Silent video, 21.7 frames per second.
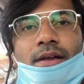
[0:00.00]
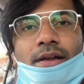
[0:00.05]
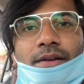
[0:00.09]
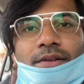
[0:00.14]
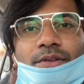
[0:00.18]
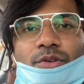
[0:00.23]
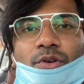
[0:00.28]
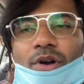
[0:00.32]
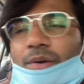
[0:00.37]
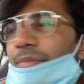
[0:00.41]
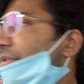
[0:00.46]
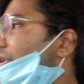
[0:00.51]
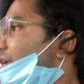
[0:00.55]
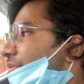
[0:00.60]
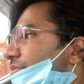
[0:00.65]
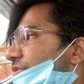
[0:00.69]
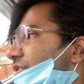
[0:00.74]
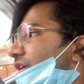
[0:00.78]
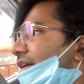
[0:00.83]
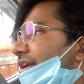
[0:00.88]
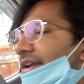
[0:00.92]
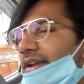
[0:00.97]
तो अभी हम
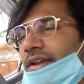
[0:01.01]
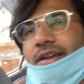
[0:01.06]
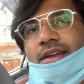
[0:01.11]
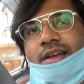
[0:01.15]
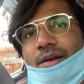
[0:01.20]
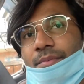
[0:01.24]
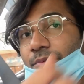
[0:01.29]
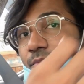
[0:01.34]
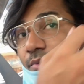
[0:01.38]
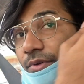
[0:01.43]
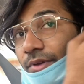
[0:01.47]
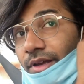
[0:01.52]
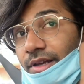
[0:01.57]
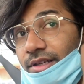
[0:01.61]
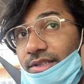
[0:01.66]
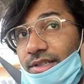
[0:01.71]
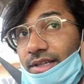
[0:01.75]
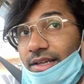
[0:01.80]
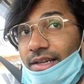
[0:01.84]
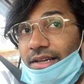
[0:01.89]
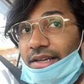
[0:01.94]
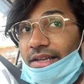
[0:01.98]
जा रहे हैं आपको एक
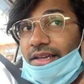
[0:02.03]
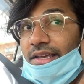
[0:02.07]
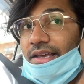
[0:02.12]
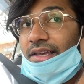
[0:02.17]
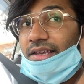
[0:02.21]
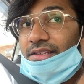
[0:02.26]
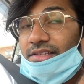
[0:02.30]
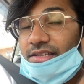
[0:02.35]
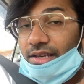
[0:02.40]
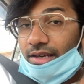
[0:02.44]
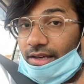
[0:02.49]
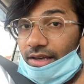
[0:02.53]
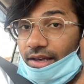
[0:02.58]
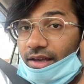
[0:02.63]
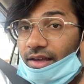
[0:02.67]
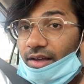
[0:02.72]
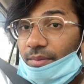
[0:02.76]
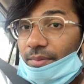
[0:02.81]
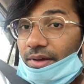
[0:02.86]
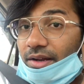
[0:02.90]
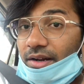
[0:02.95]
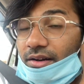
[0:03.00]
जगह लेके ये है
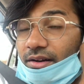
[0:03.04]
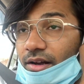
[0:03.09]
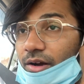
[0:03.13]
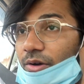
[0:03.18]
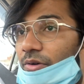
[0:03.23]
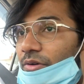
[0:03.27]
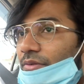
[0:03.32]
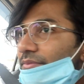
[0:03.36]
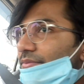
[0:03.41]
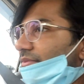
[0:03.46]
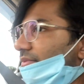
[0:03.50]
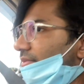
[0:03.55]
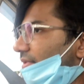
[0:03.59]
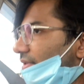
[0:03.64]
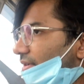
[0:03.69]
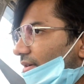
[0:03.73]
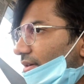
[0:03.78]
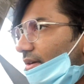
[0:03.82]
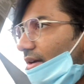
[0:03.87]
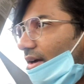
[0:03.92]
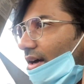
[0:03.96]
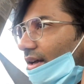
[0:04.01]
हमारा
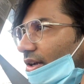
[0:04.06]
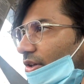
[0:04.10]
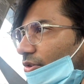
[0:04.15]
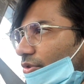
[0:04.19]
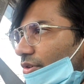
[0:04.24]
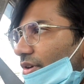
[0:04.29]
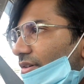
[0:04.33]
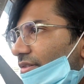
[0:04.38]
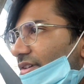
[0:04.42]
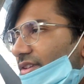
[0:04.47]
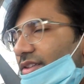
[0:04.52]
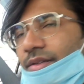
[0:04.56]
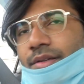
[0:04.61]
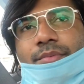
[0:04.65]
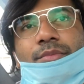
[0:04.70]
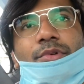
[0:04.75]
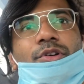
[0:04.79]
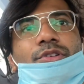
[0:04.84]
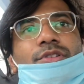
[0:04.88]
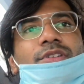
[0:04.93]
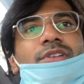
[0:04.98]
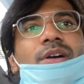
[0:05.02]
गांव आना तो यहाँ वैसे भी
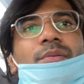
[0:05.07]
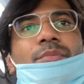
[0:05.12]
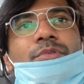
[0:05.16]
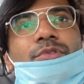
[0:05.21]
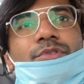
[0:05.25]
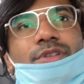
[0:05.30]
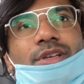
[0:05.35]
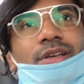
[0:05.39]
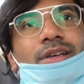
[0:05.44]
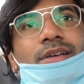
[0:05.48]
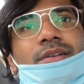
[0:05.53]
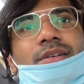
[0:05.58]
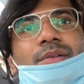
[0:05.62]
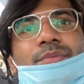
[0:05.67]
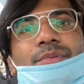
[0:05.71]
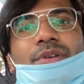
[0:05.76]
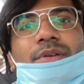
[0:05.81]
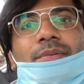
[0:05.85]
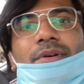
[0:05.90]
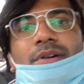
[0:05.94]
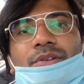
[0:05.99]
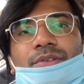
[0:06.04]
बहुत कम होता है कभी
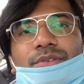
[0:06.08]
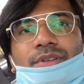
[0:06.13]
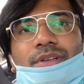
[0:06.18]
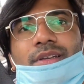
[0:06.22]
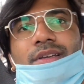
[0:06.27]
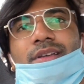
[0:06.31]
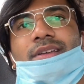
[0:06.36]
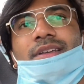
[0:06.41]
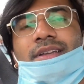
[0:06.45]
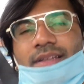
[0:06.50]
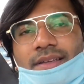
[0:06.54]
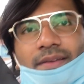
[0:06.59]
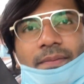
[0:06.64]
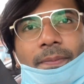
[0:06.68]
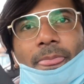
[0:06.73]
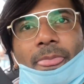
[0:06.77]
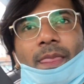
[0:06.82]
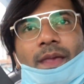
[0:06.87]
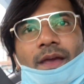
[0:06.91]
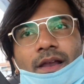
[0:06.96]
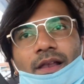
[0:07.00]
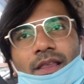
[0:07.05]
कभार होता
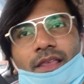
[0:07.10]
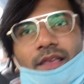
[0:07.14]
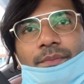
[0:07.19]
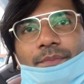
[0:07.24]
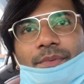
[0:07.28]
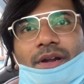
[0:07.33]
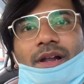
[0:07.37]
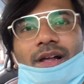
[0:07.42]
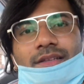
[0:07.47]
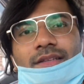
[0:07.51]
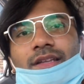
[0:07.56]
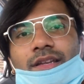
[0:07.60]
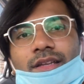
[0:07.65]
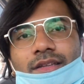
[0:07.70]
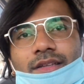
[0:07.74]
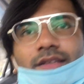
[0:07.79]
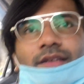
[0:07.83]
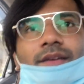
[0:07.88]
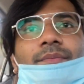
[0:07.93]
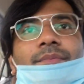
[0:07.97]
है पर आते रहते हैं